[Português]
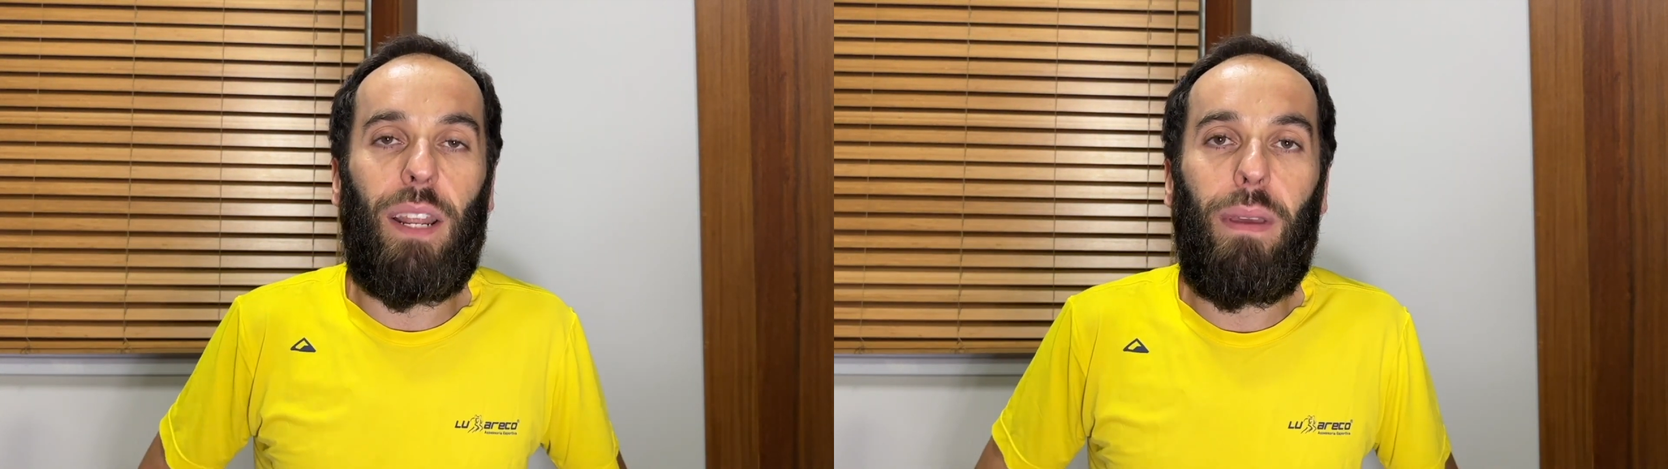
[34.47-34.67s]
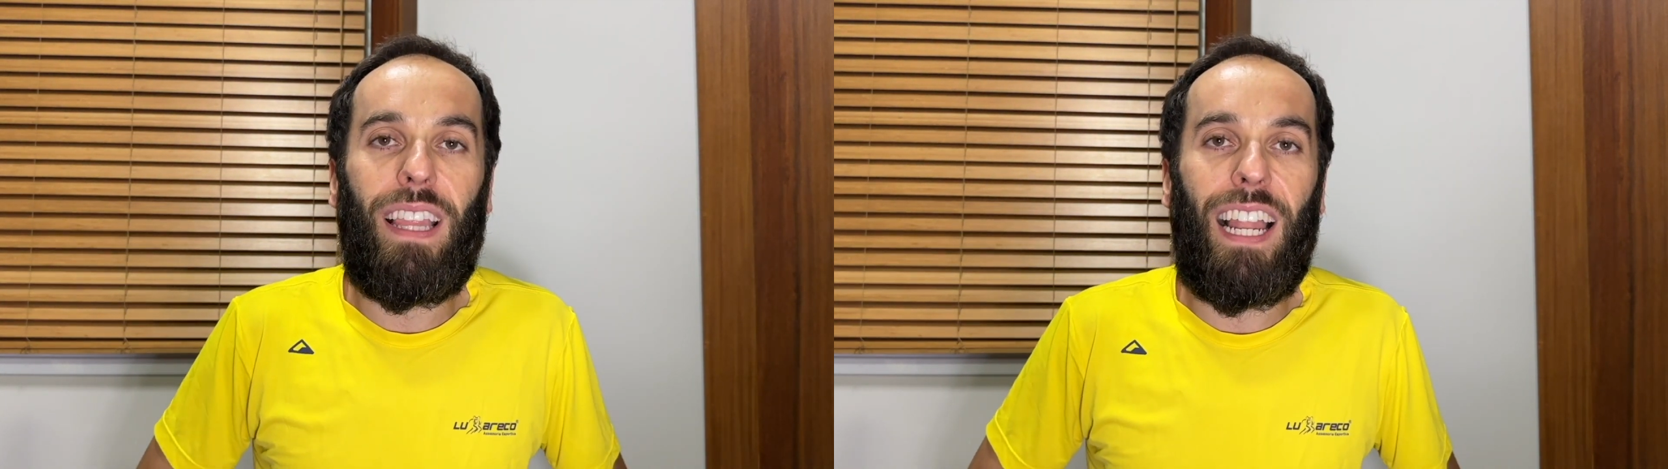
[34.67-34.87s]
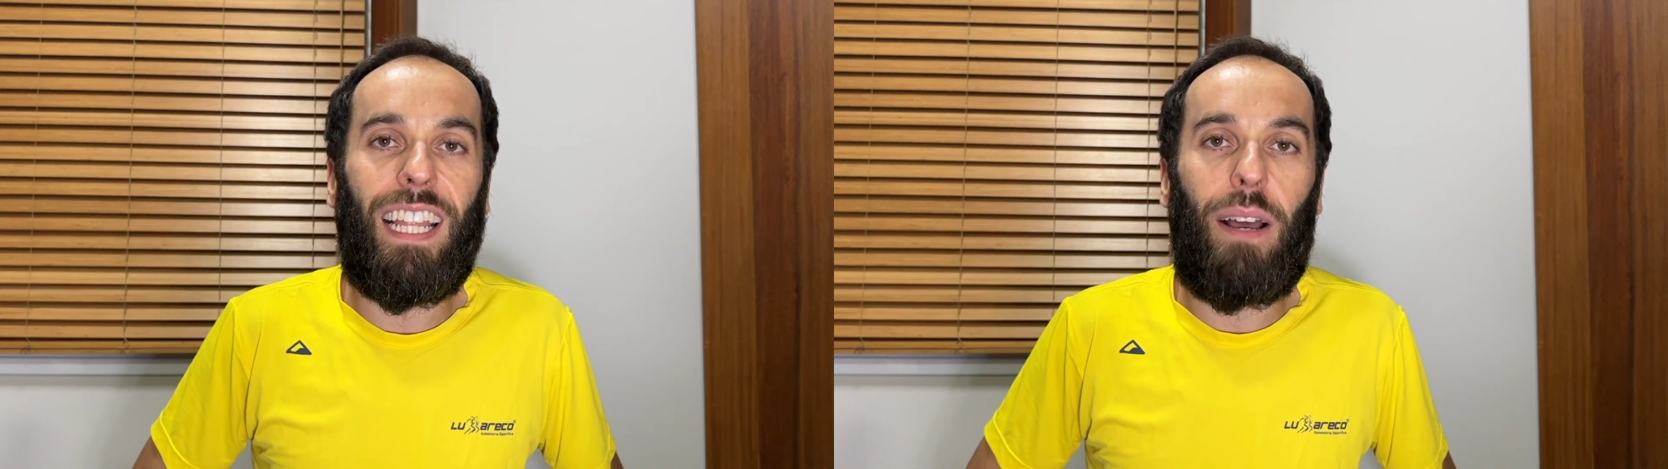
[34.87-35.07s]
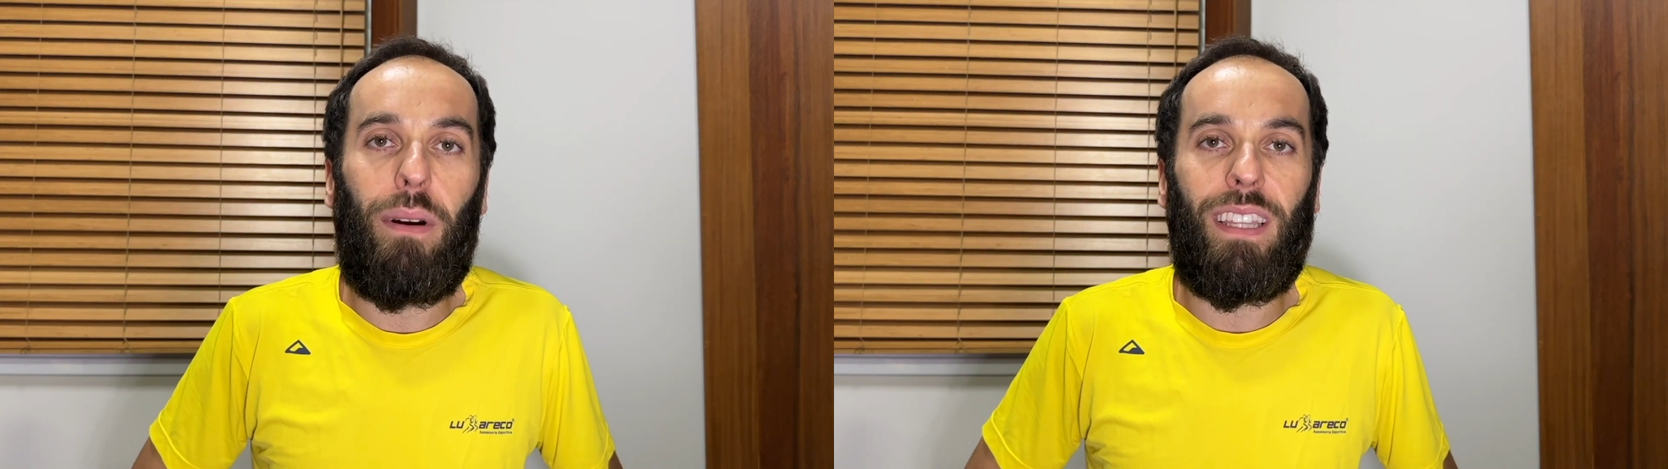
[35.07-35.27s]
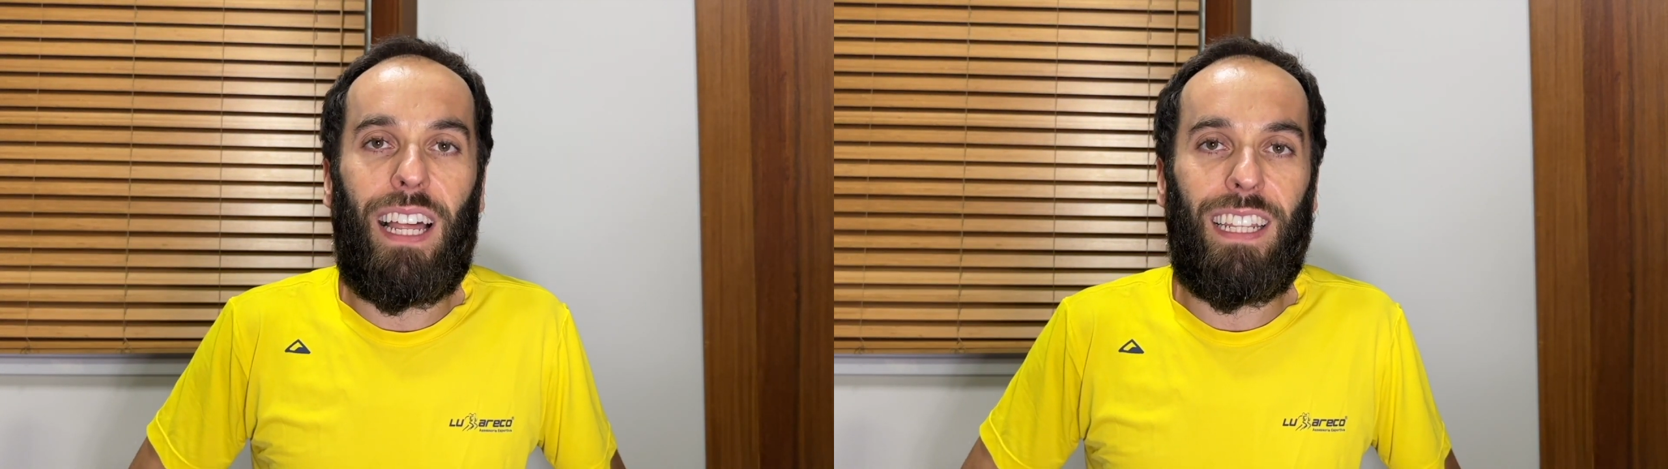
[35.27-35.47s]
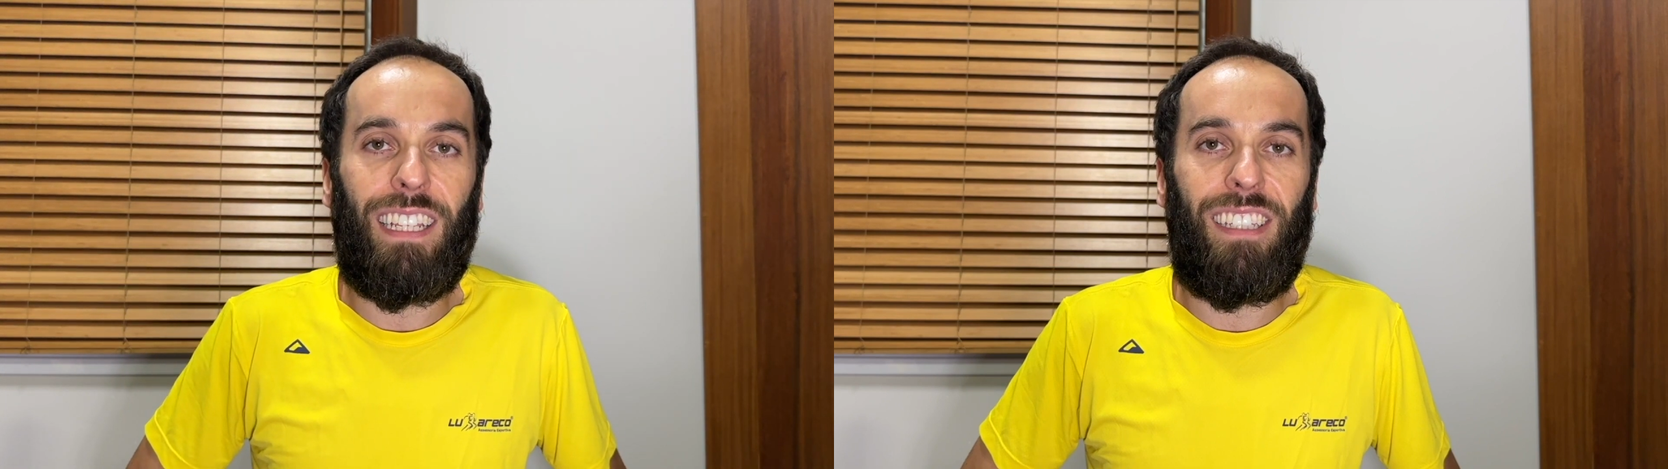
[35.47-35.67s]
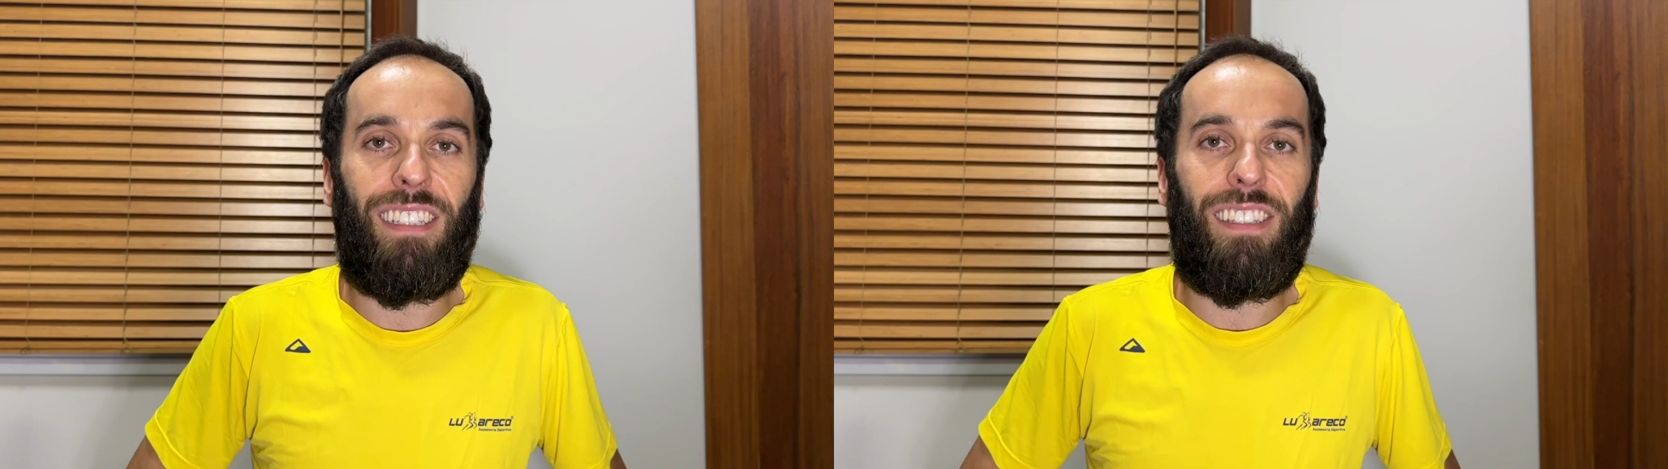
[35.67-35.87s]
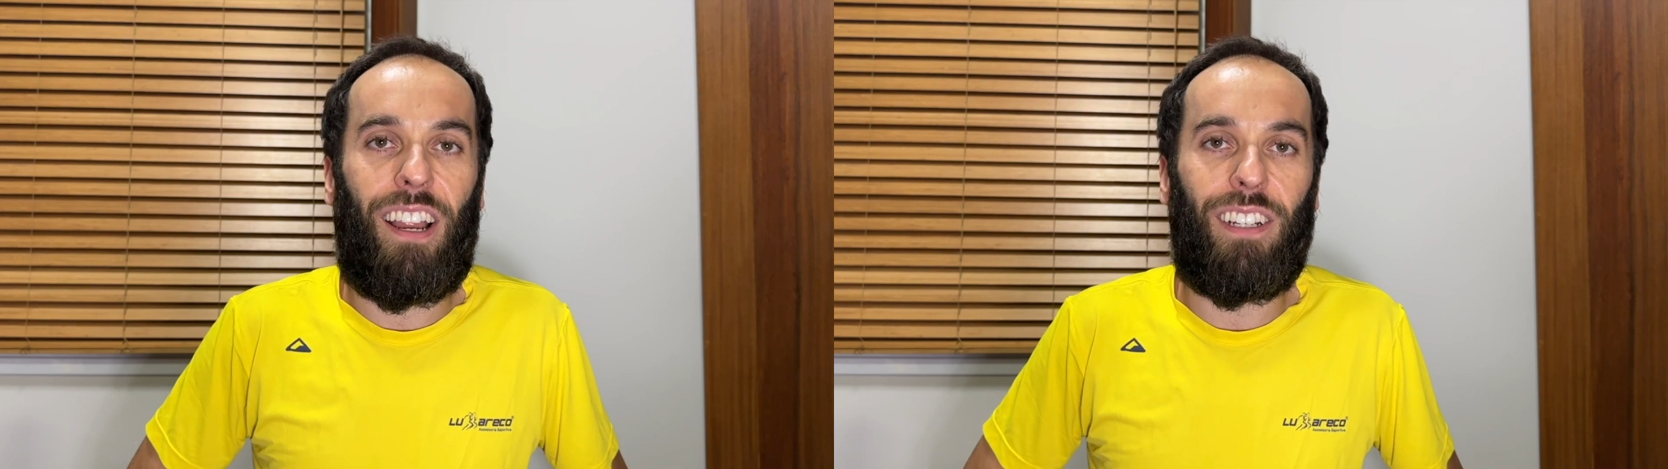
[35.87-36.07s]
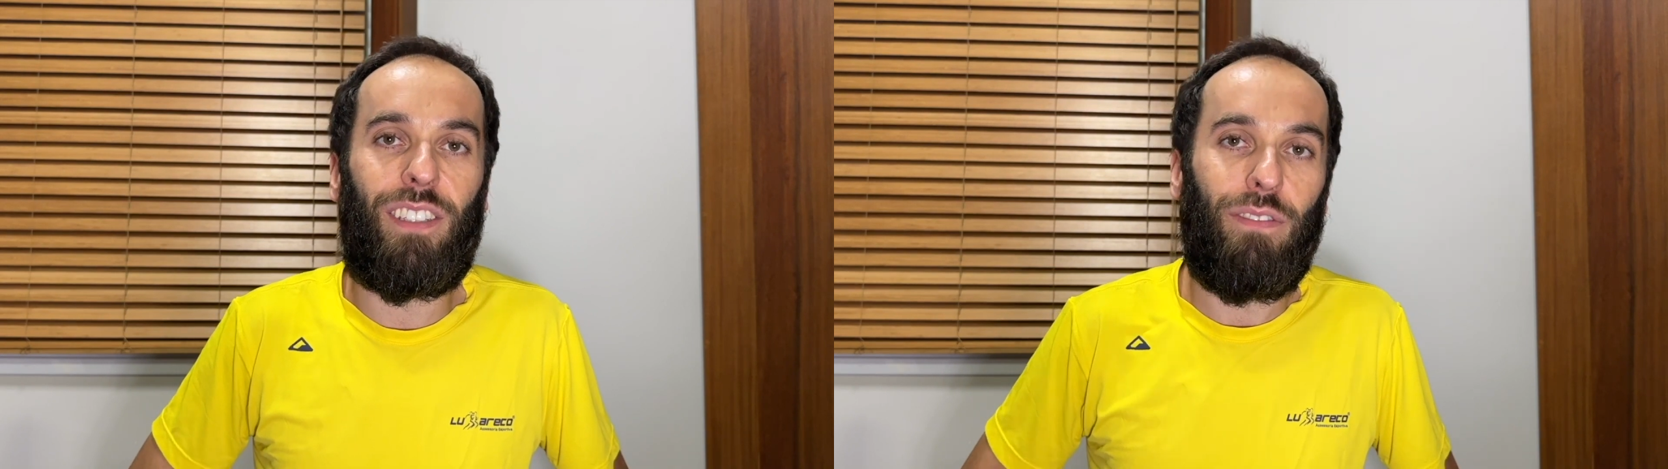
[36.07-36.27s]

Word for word: medalha da mandala da Six Stars.